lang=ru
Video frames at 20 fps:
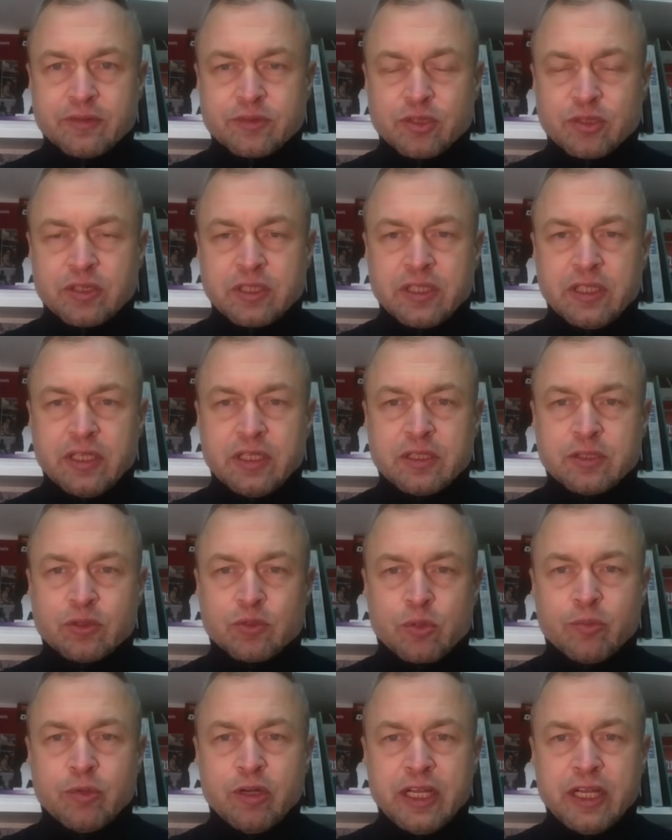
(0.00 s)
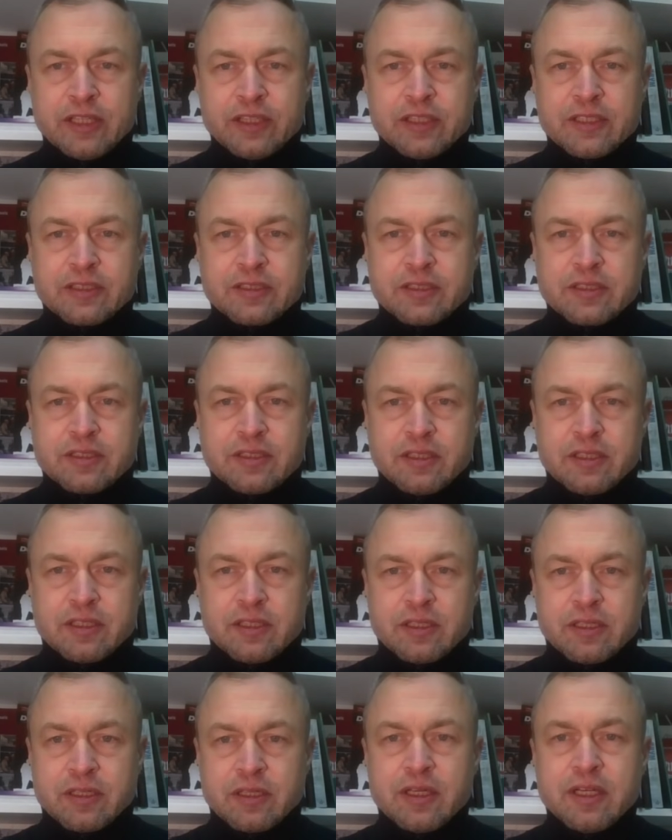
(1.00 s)
а, все-таки турбулентность
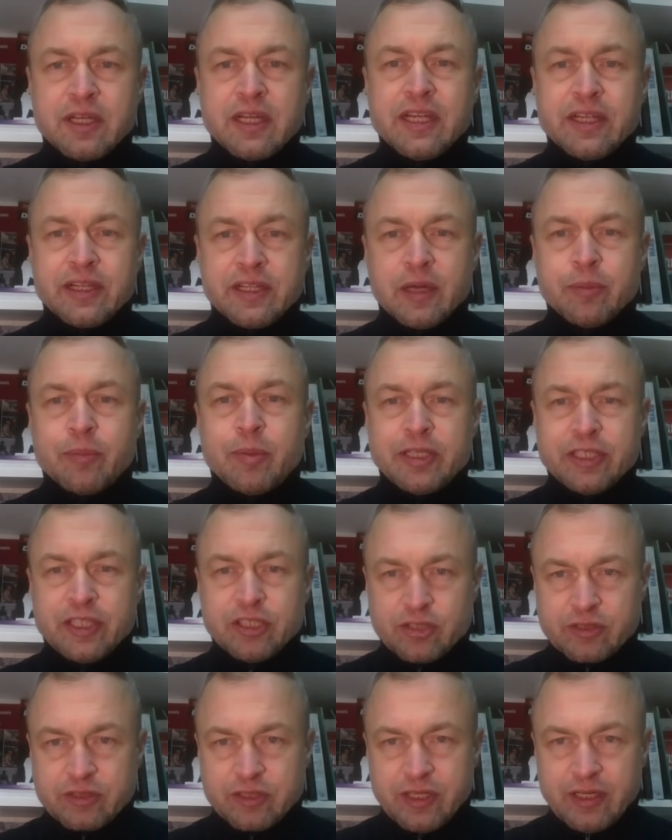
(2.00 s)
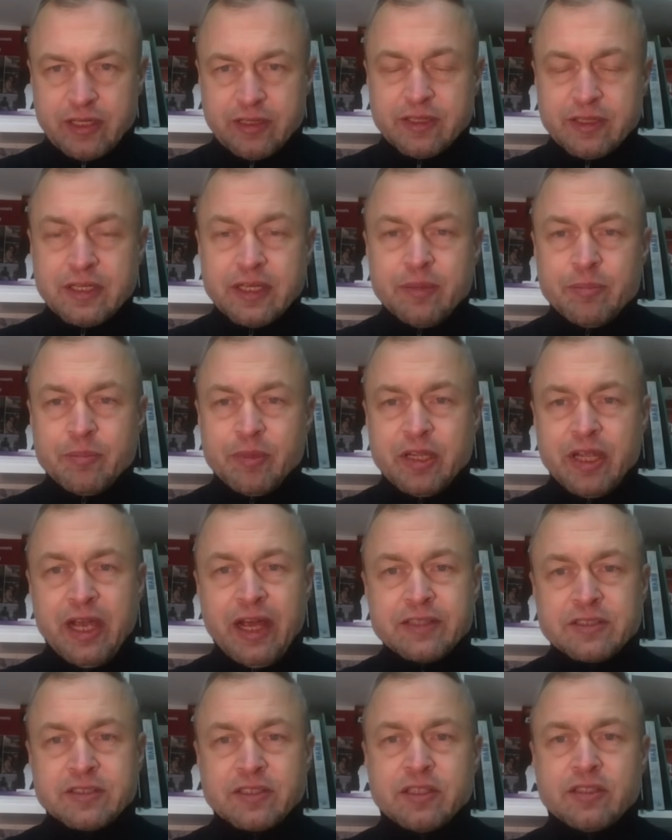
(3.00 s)
э, геополитическая
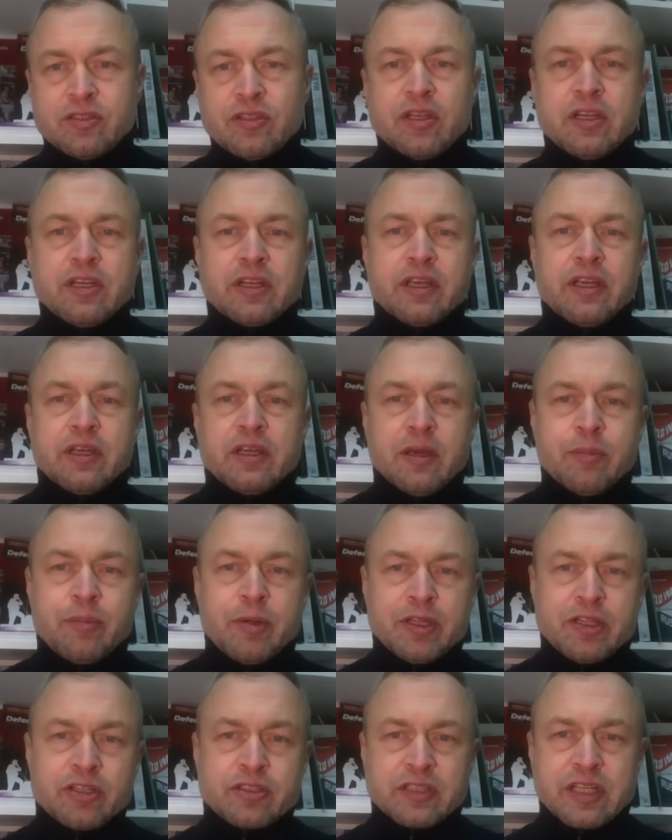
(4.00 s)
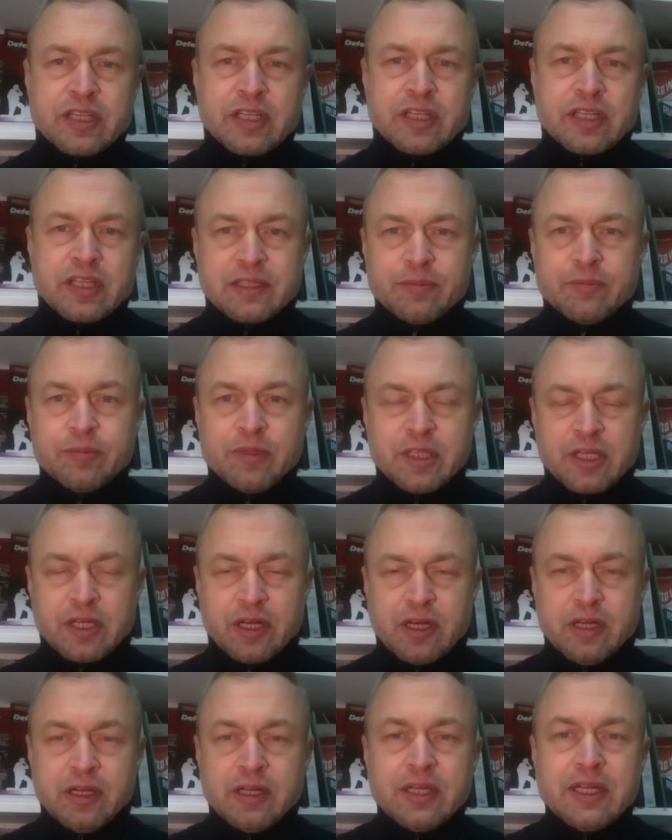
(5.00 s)
меняется действительно геополитическая карта
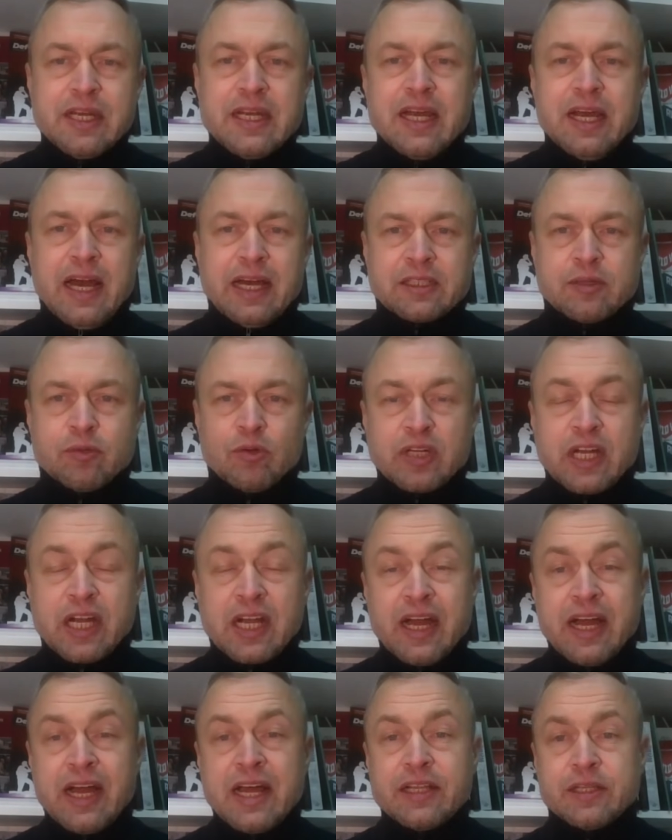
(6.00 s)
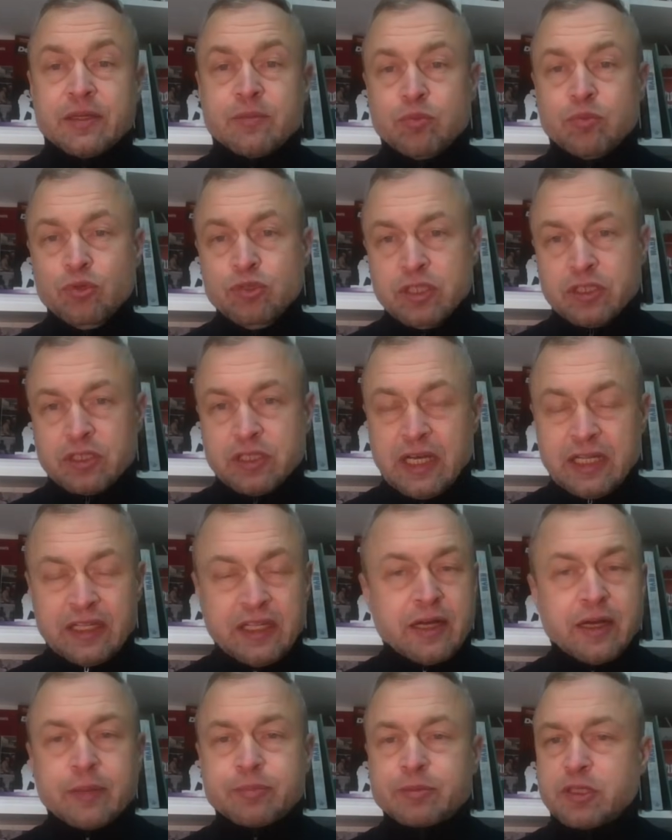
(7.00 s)
мира. От того, какая она будет,
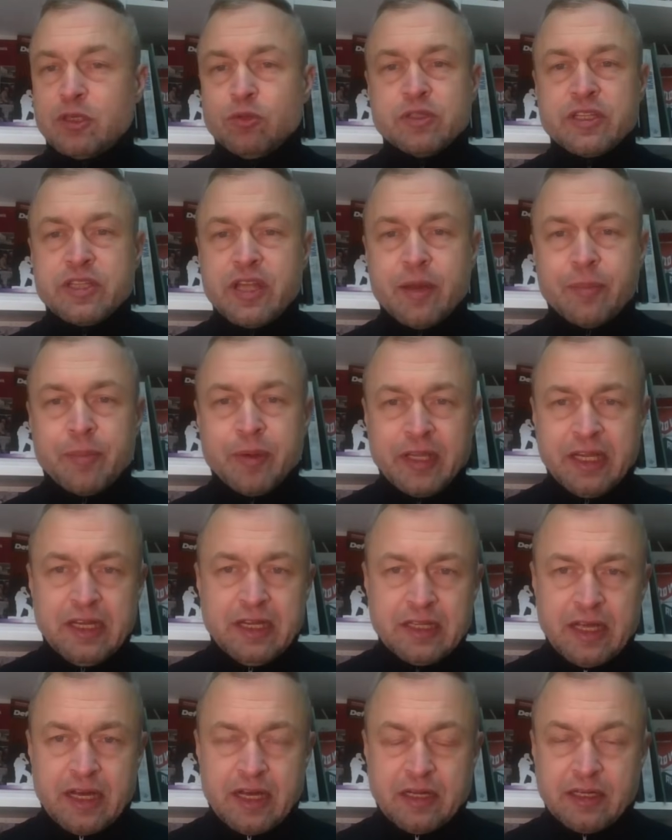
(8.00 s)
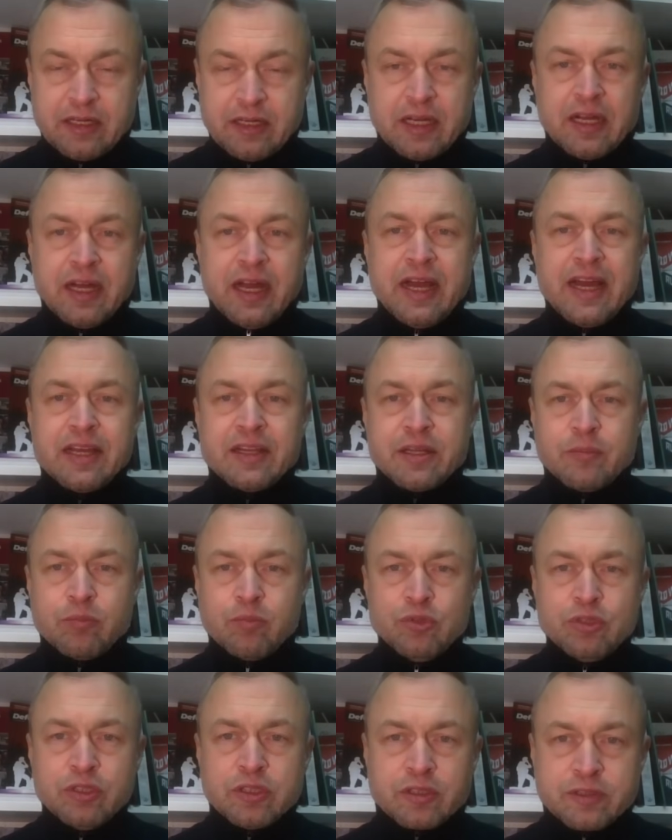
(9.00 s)
она абсолютно не определена. Какая она
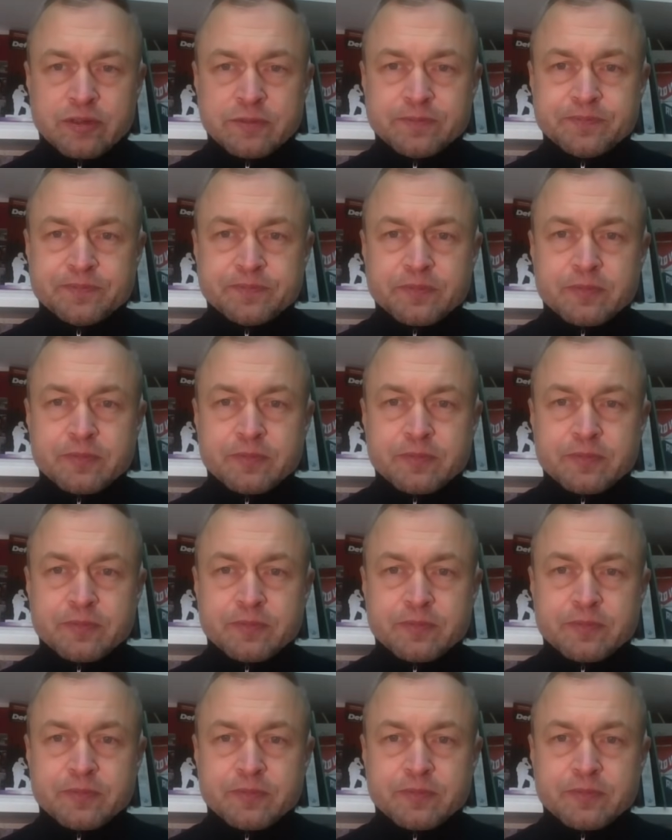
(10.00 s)
будет,